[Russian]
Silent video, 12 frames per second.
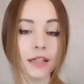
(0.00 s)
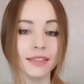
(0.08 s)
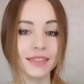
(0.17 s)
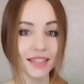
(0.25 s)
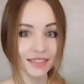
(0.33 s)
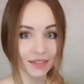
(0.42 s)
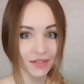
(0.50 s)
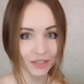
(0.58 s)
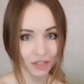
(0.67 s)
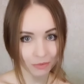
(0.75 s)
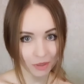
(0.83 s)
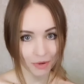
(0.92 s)
Из таких тем,
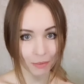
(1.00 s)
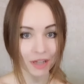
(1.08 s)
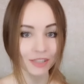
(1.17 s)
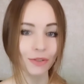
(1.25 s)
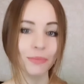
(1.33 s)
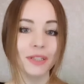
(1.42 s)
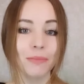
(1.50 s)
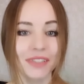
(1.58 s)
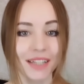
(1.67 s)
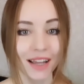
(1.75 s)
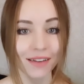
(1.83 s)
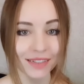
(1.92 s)
которые мне прямо особенно
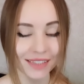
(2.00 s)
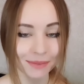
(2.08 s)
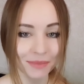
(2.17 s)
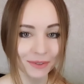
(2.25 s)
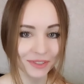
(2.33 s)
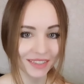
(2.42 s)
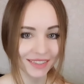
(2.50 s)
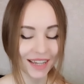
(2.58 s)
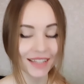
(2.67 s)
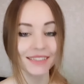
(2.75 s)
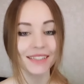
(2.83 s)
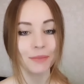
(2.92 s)
понравились, могу сказать,